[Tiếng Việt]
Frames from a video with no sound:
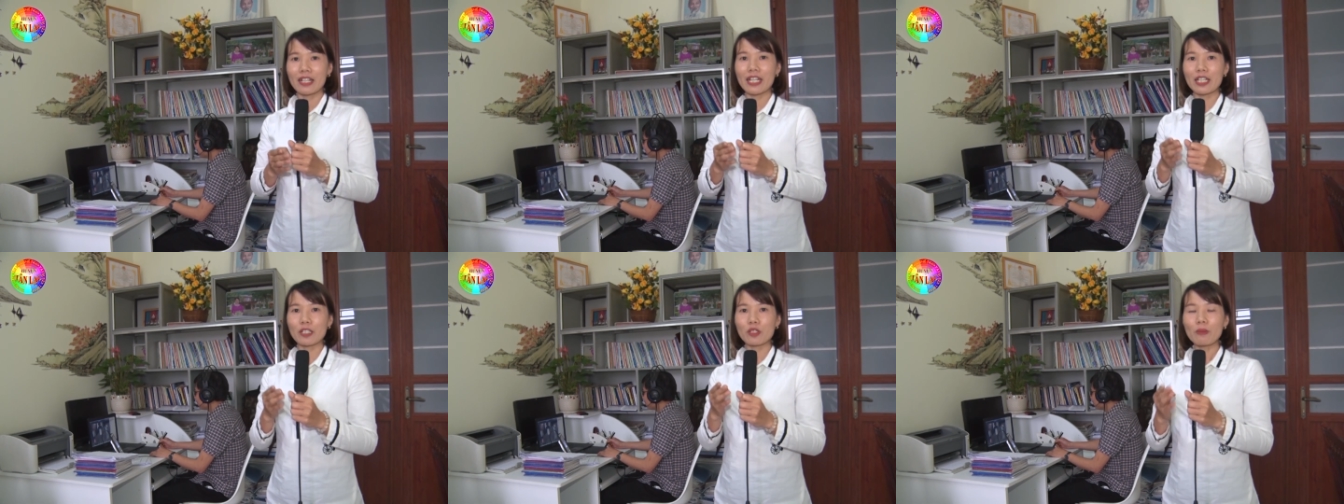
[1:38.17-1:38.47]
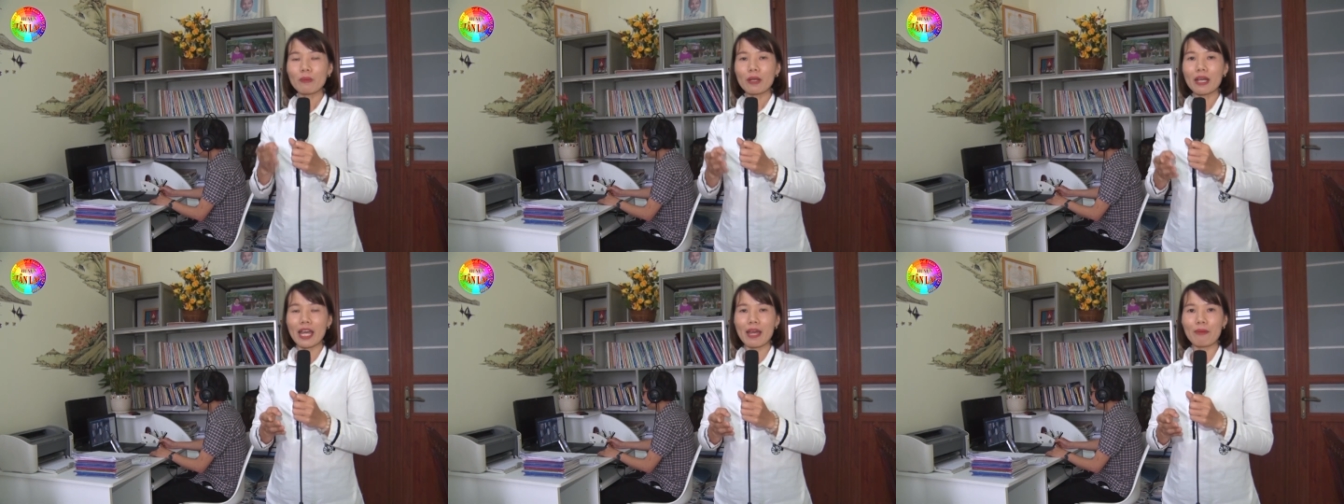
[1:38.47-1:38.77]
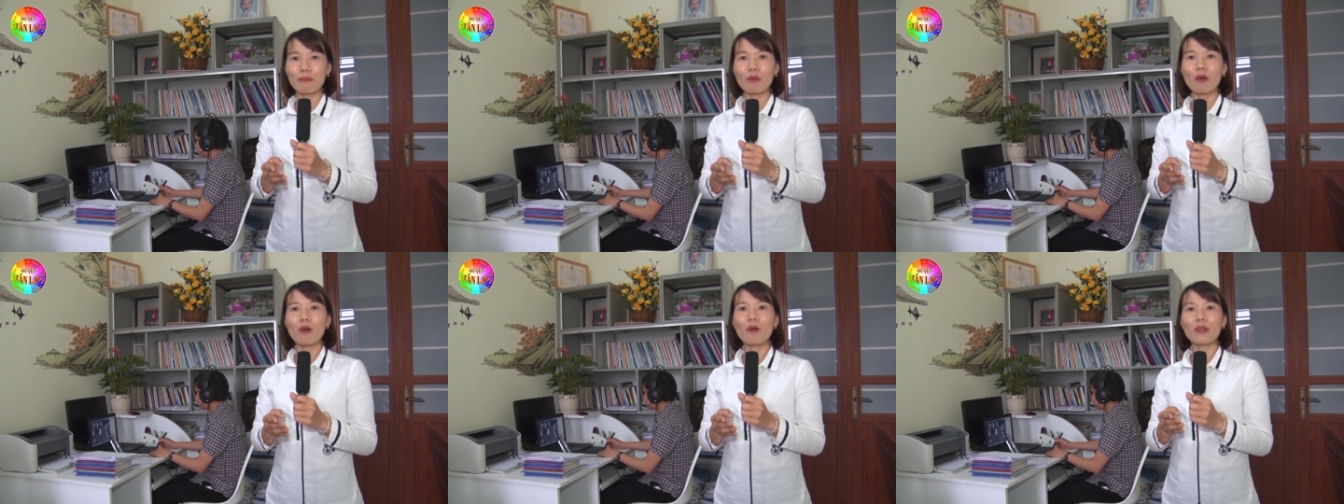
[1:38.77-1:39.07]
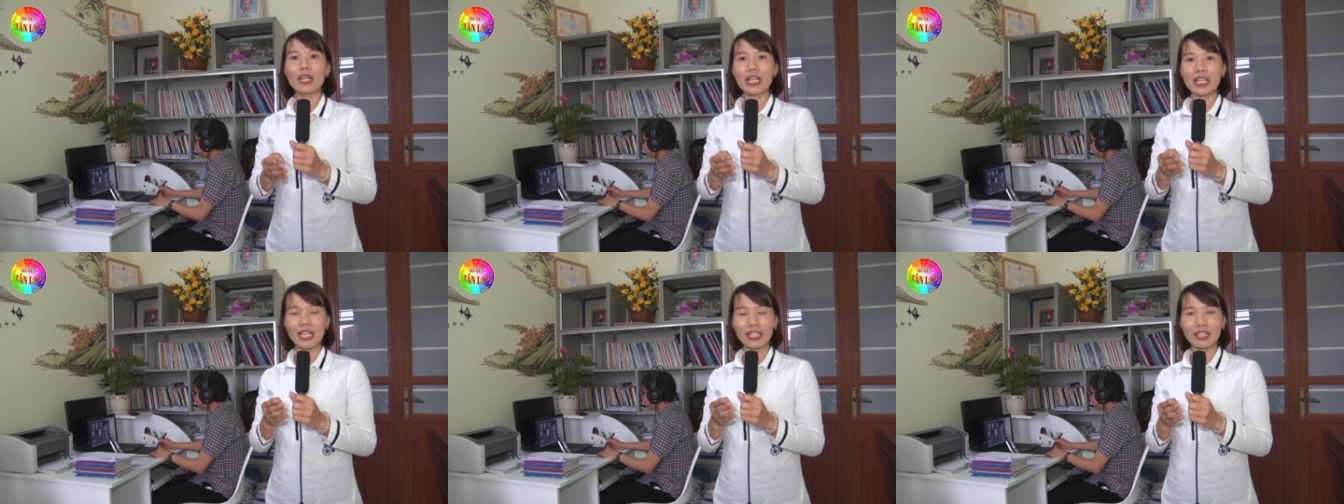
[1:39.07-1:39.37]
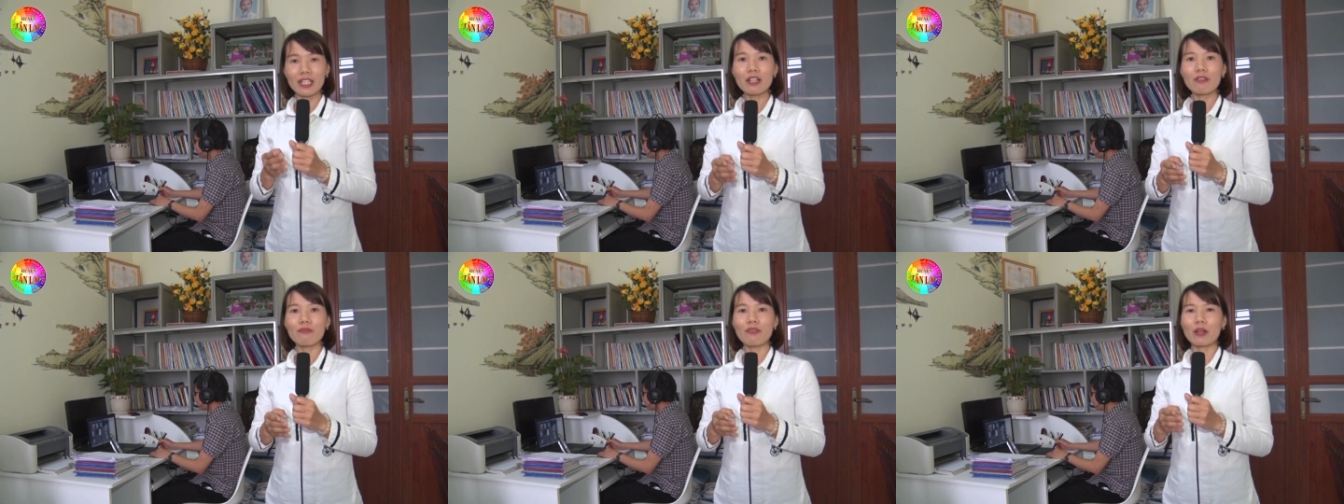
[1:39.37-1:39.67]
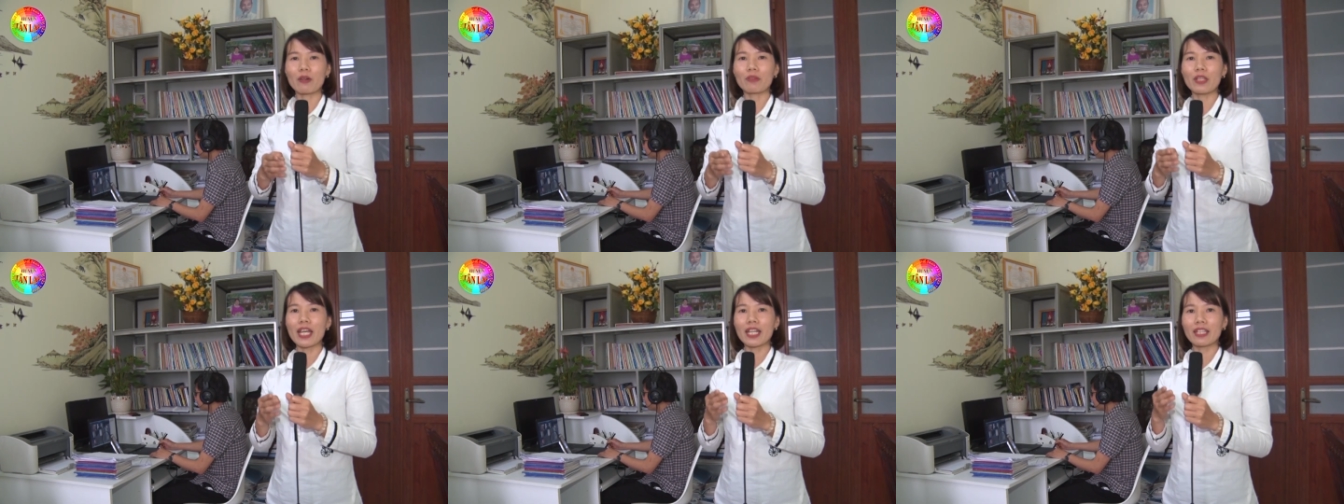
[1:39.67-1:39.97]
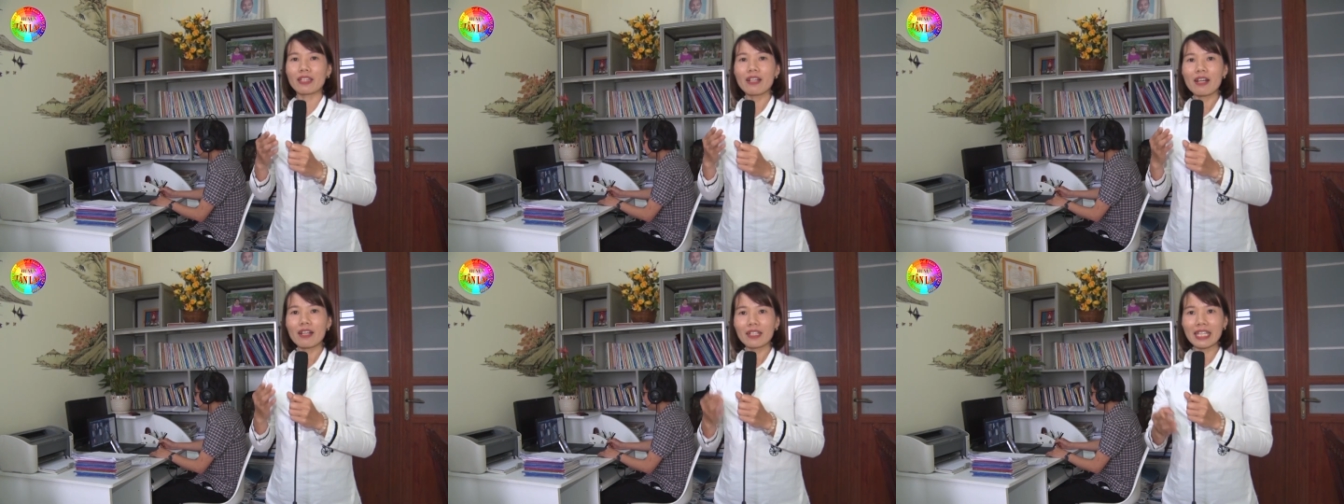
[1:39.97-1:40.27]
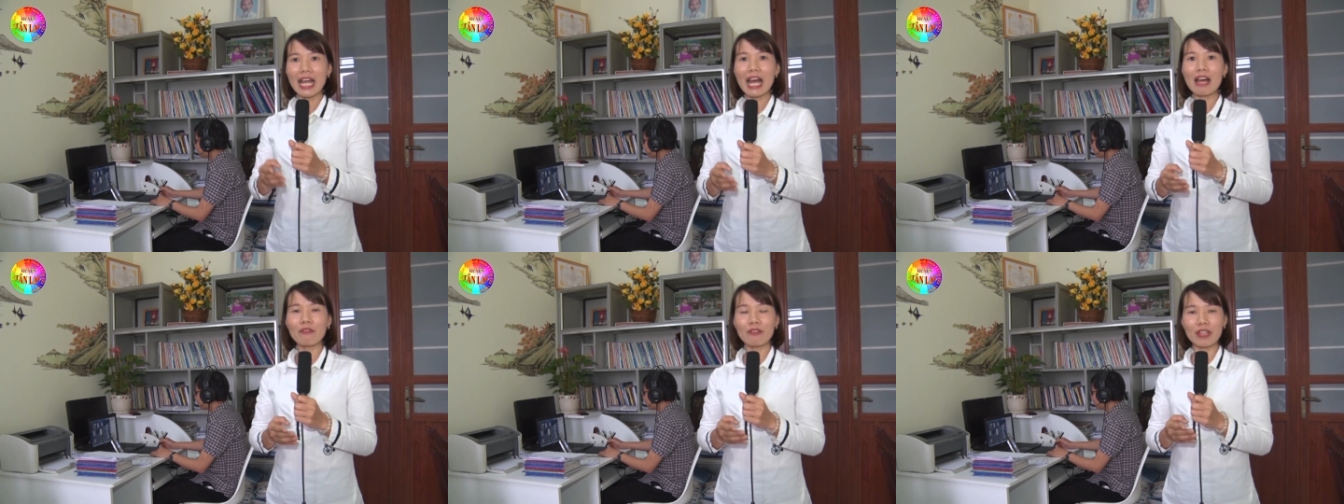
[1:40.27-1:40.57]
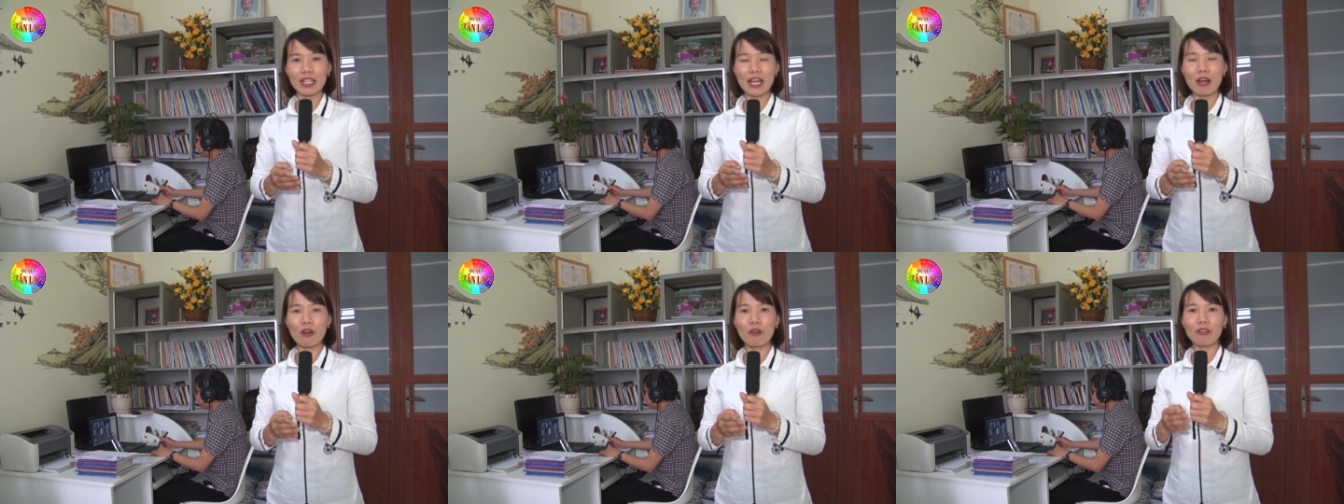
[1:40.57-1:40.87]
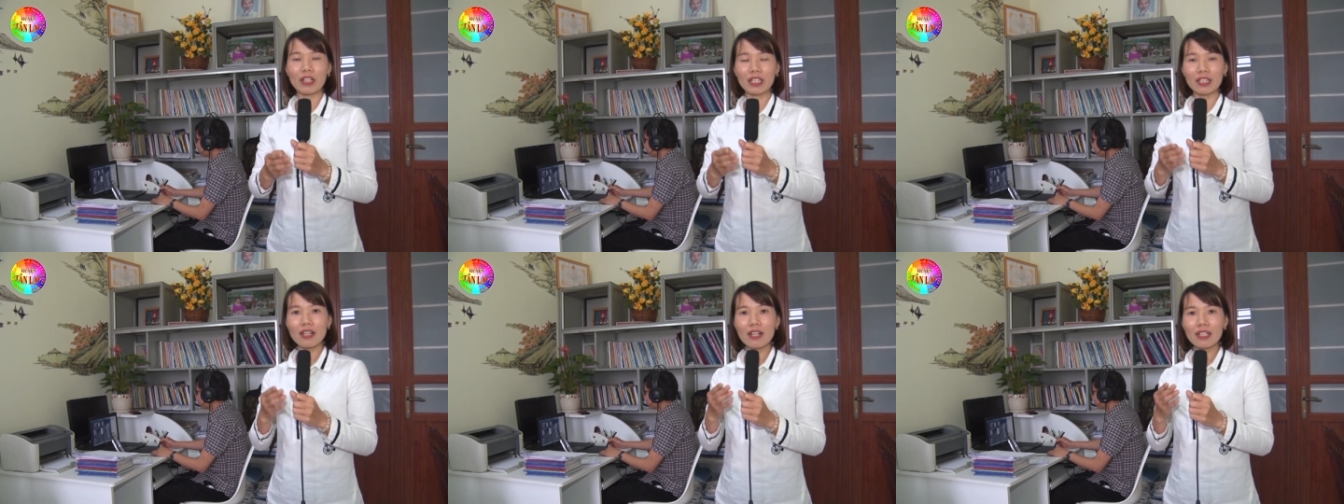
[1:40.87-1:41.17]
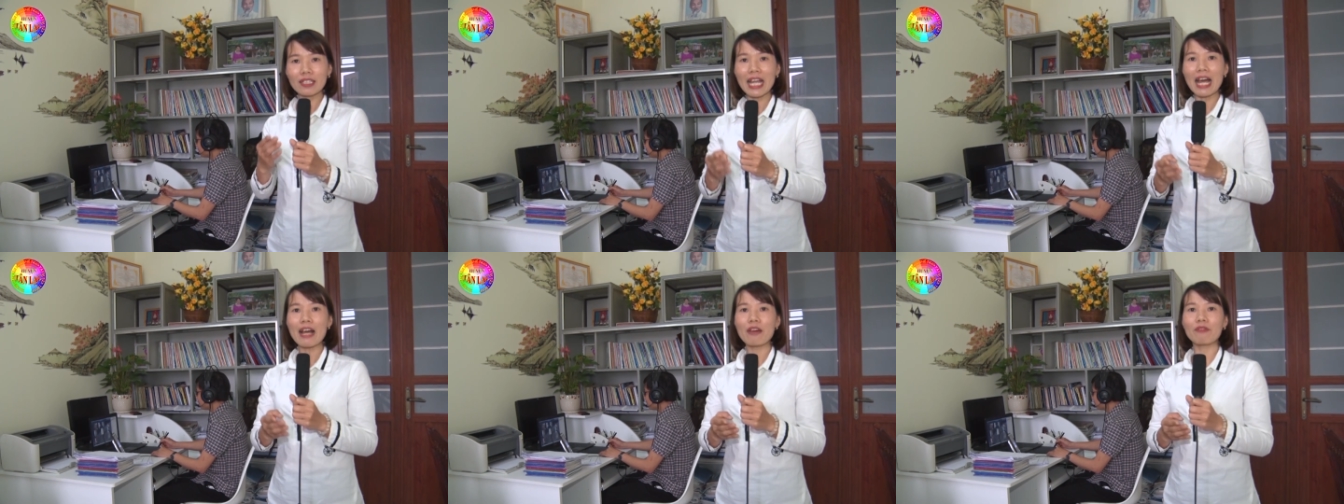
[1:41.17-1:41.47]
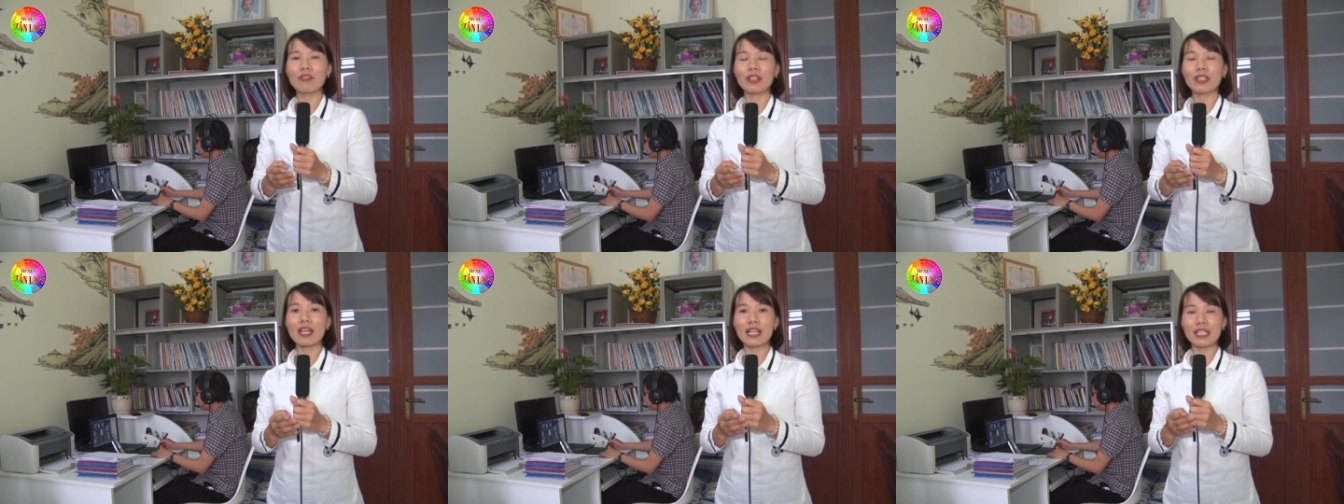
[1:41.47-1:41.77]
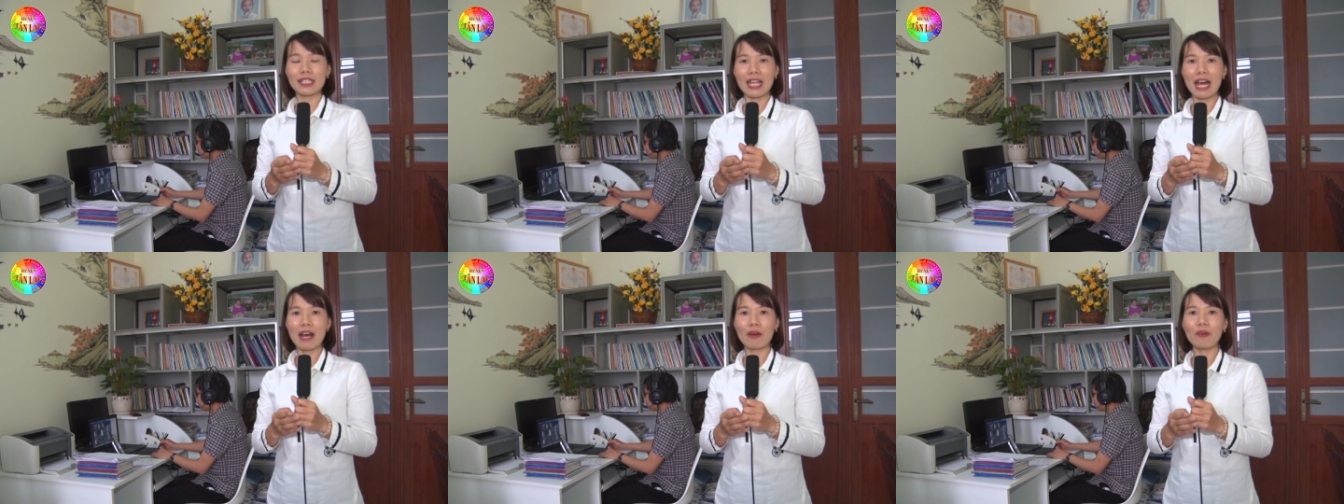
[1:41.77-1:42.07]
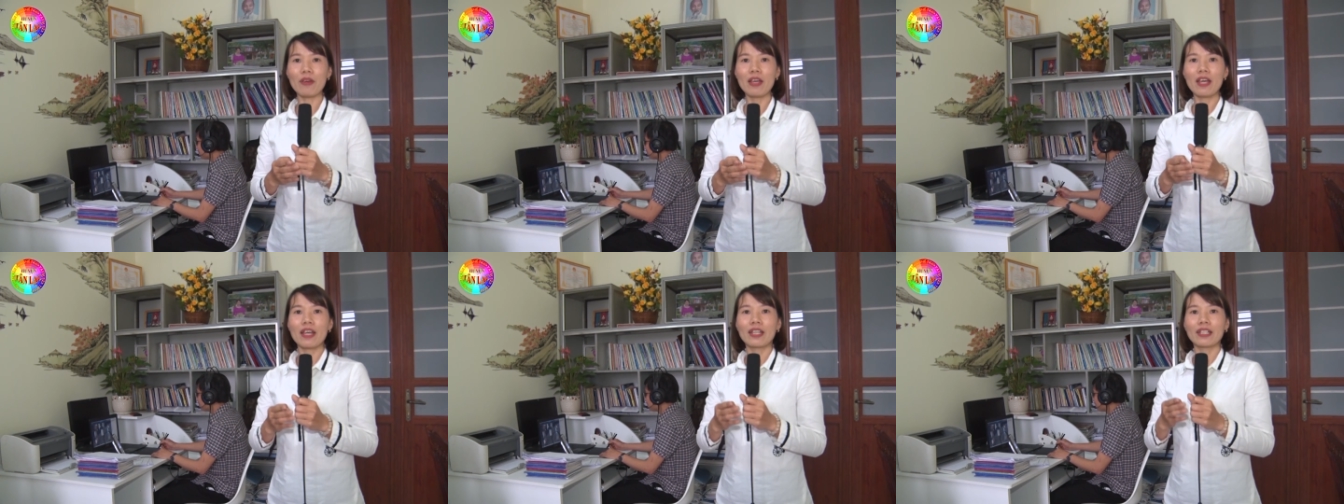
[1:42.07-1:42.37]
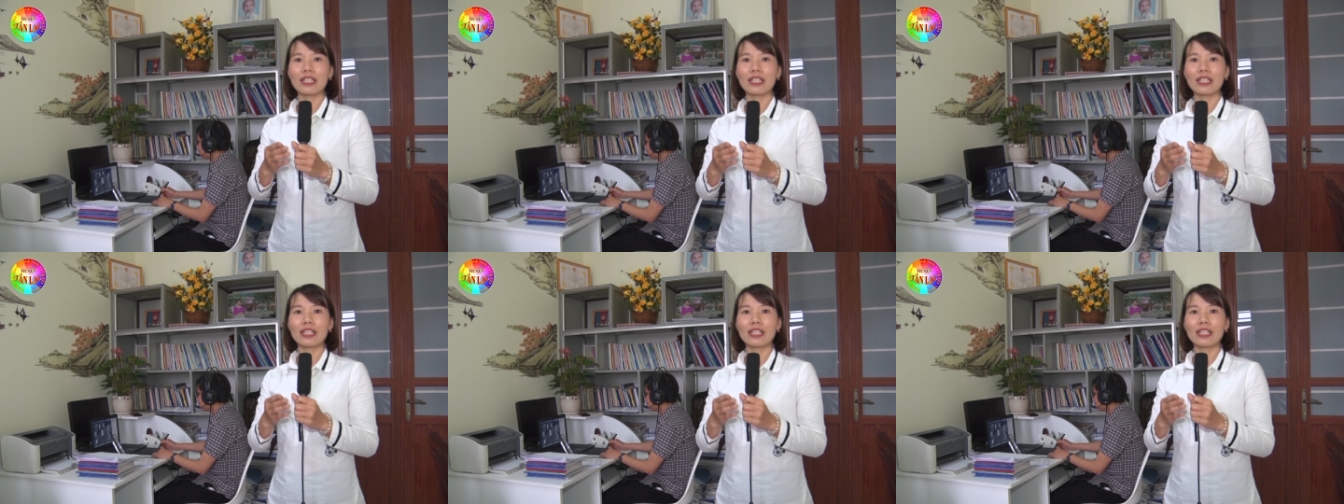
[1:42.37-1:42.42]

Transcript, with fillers: để giúp các em ôn lại kiến thức và có thể tương tác với nhau và tương tác với thầy giáo